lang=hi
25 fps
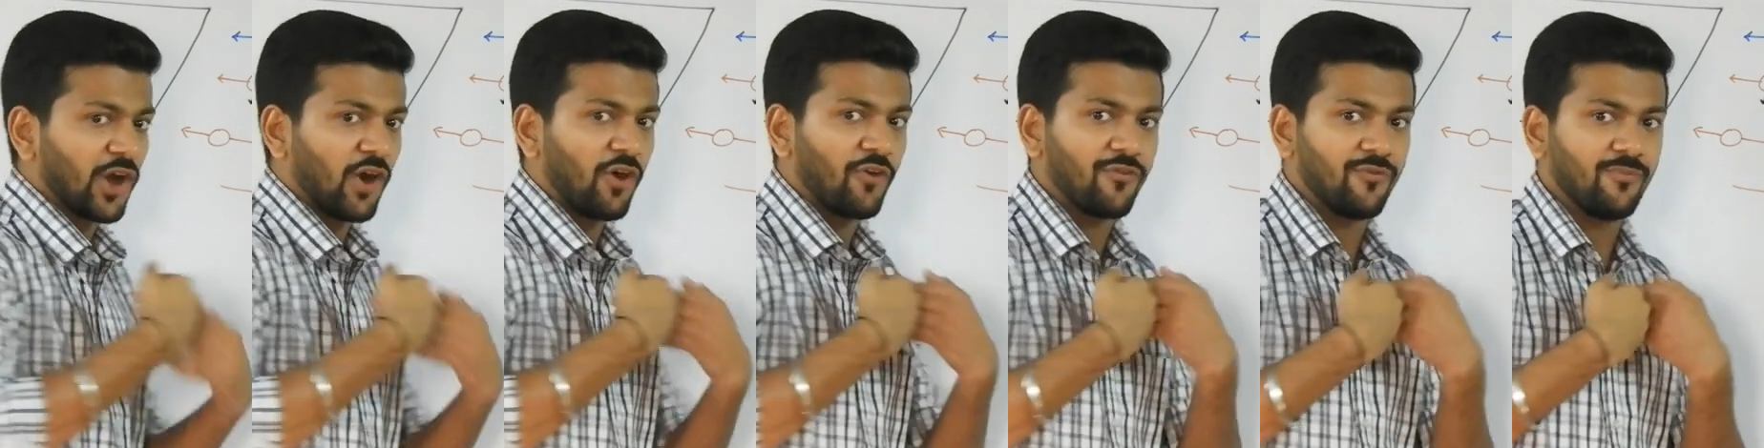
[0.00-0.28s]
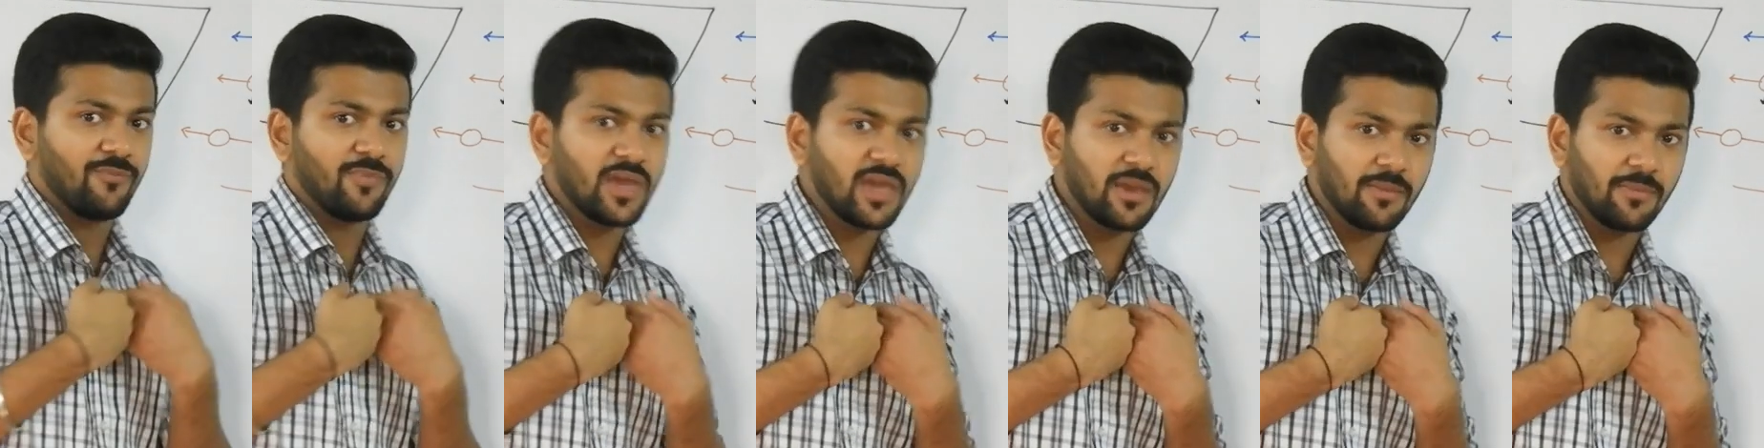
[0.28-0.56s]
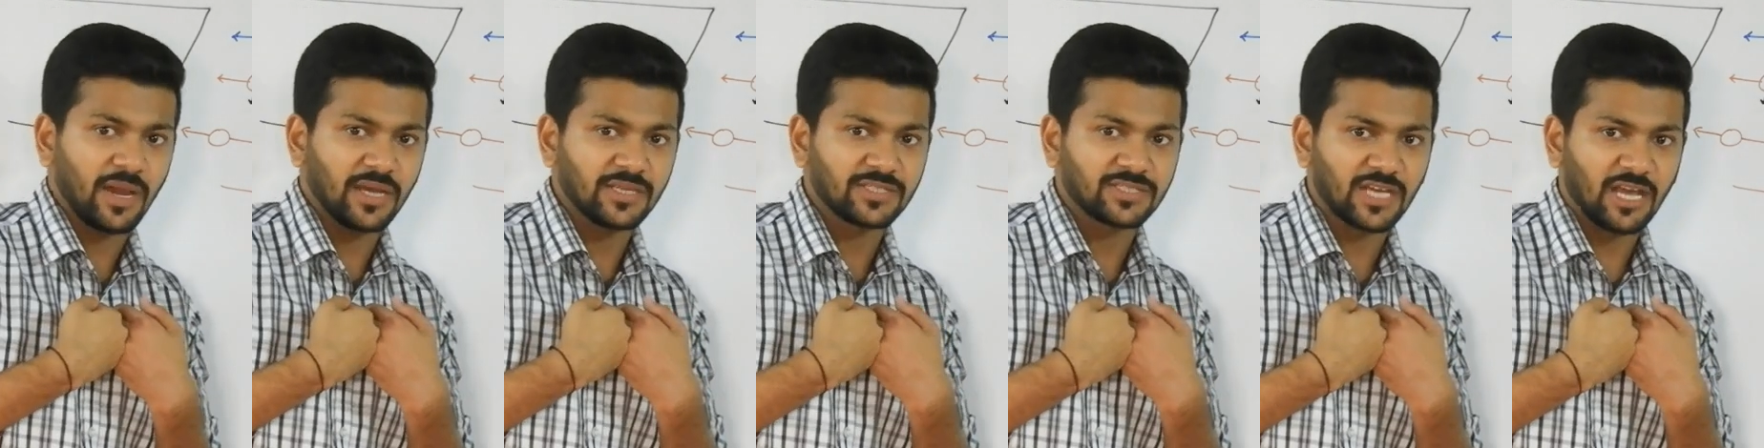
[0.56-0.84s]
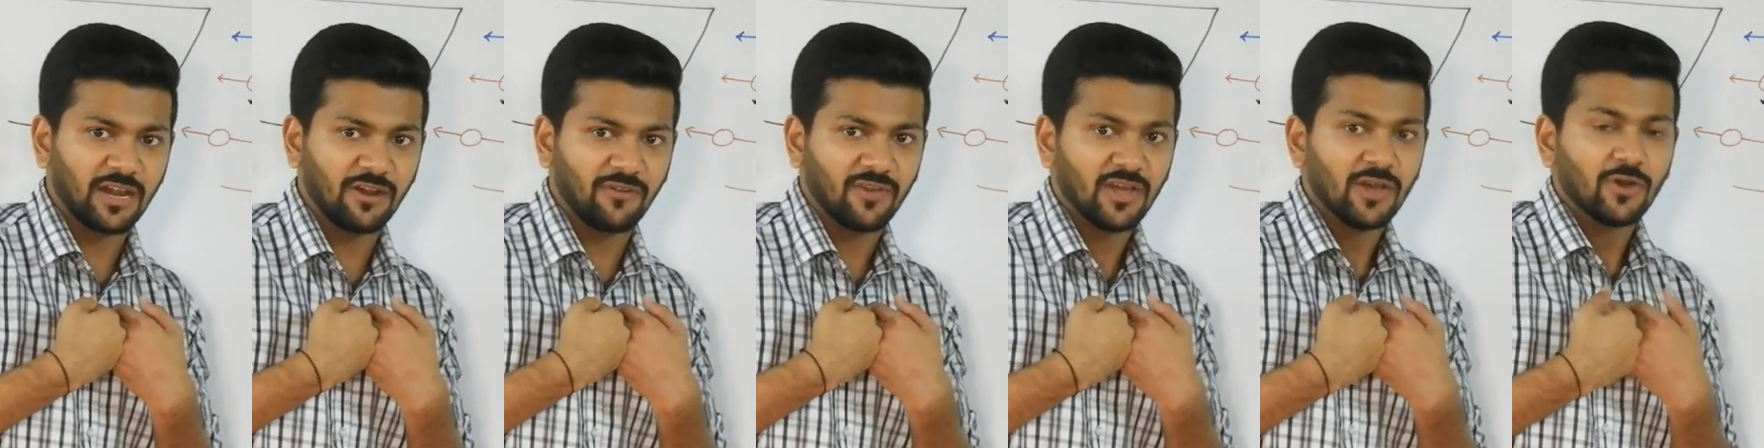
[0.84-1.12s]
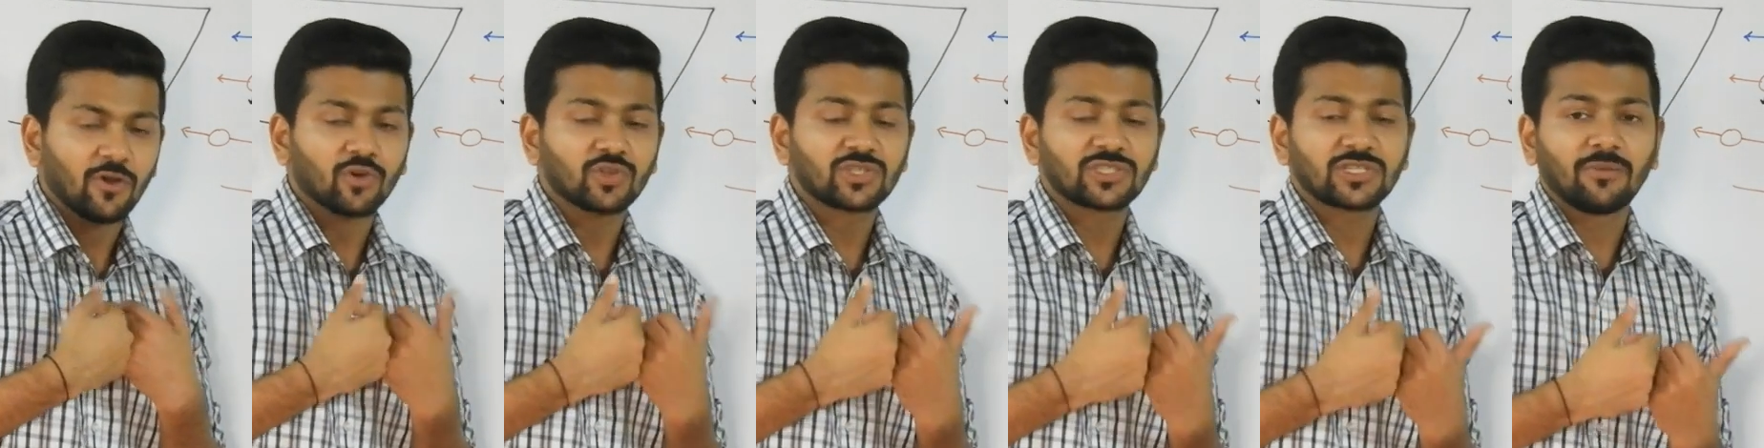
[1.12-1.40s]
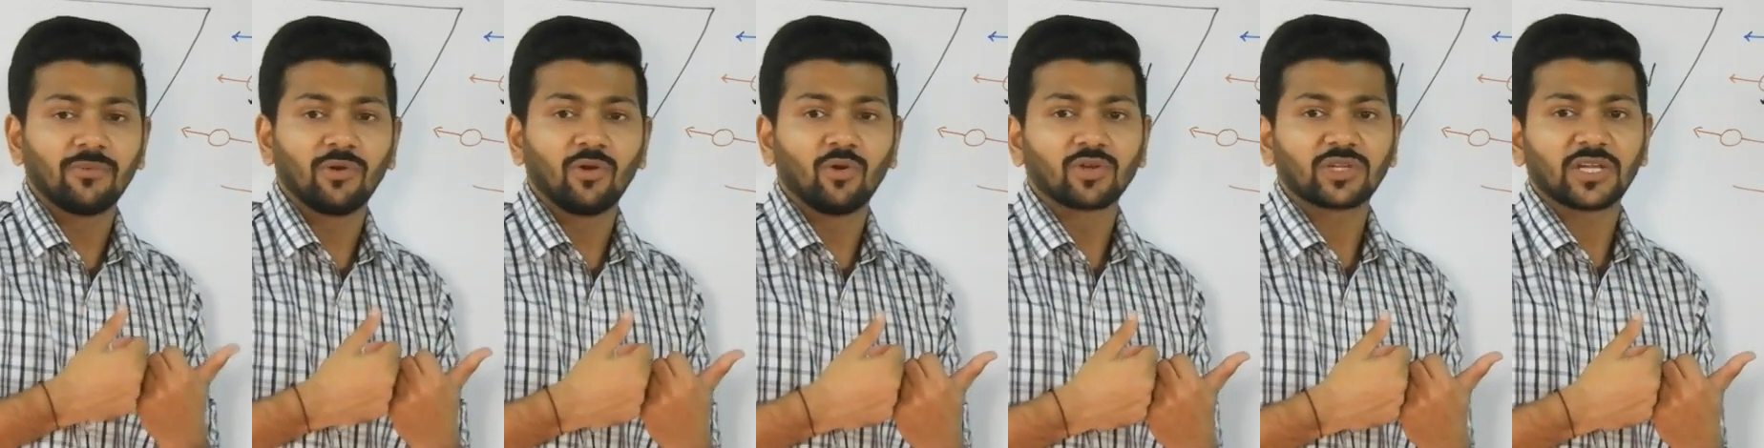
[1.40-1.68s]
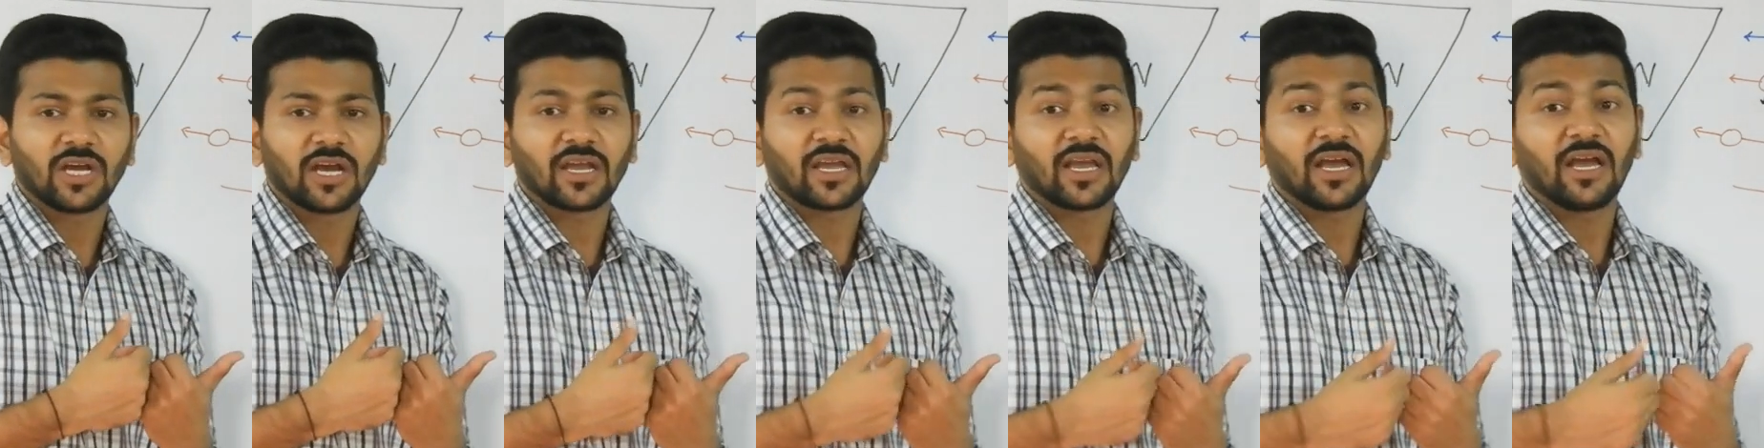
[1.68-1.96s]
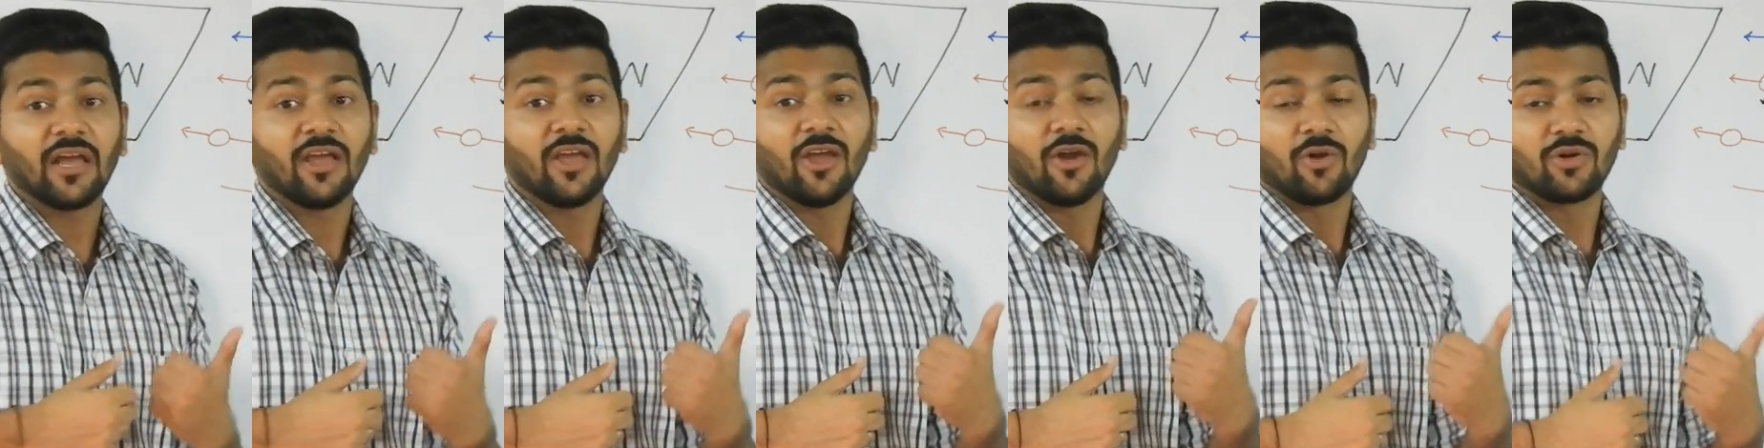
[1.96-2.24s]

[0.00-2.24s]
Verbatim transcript: ऑफ मी माई सेल्फ उस समय होता क्या है